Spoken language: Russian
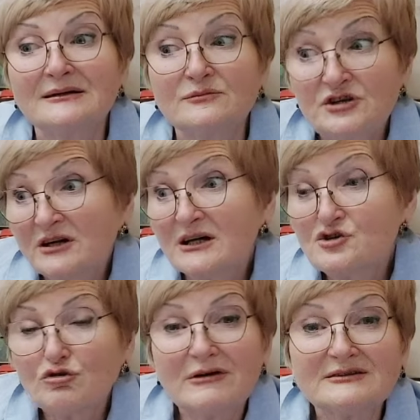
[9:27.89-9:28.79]
Мне
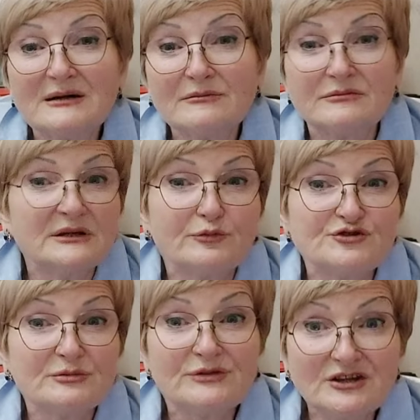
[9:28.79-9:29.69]
хорошо, когда,
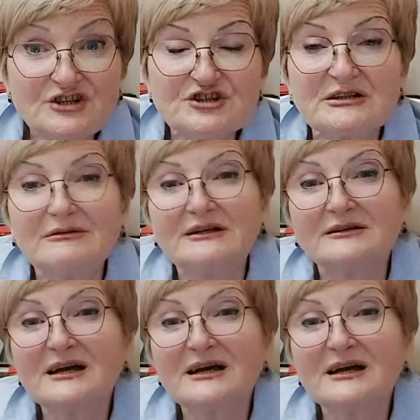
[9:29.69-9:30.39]
допустим, у меня ниже давление,